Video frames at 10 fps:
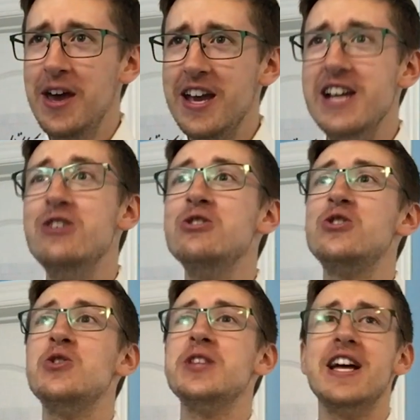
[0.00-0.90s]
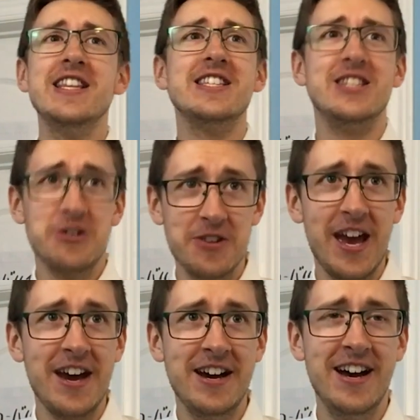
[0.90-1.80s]
いるそうなんですよ
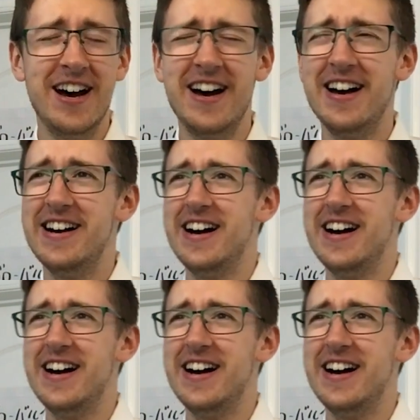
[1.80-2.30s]
ね。そ